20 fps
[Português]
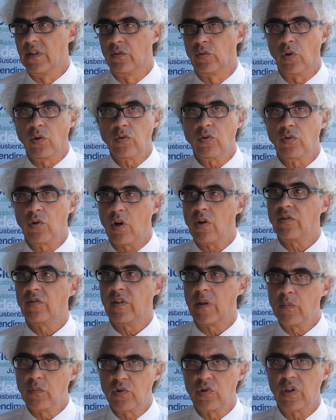Todos nós
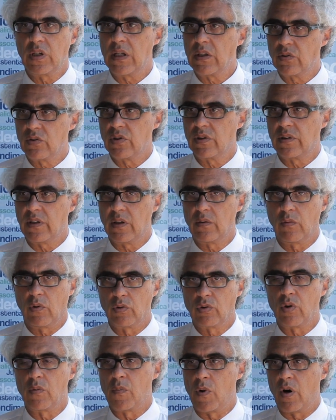temos o direito de ter um
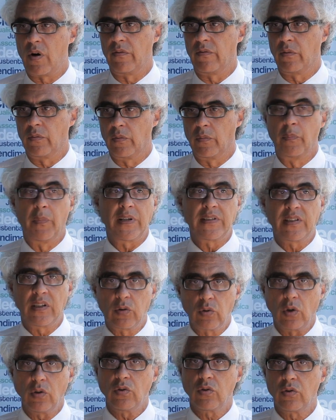automóvel, mas se
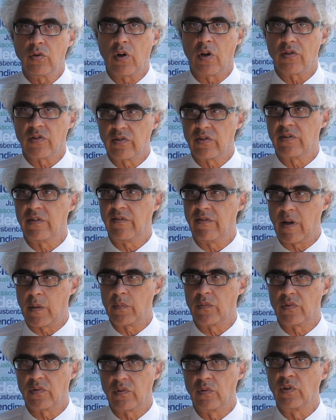todos nós
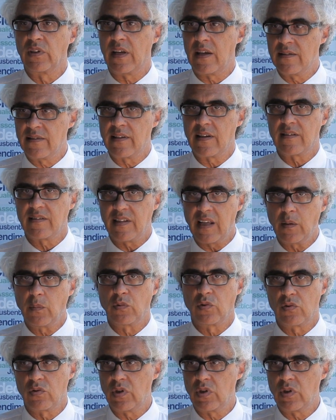tivermos, exercermos o